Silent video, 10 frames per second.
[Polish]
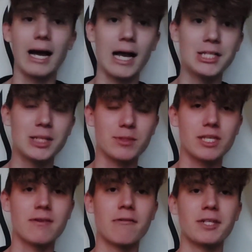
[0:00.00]
Ale dzisiaj
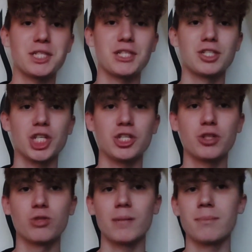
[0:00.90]
przedstawiam właśnie rzeczy,
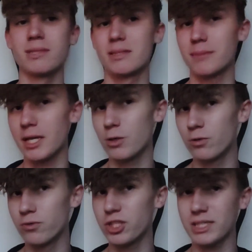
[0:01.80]
które bym
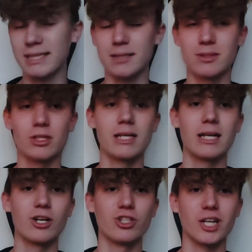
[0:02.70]
zmienił w 16 sezonie
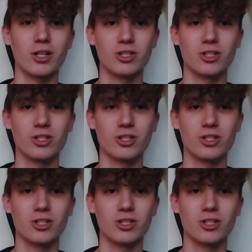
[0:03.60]
LEGO Ninjago.